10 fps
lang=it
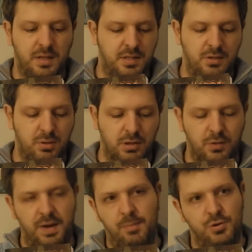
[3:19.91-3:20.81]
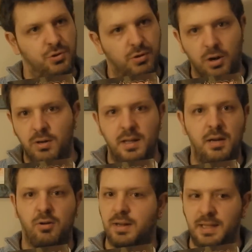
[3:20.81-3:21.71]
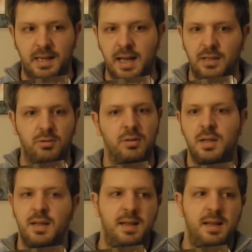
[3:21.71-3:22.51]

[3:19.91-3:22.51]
nel senso che troviamo Sean Connery, Occhi di Gatto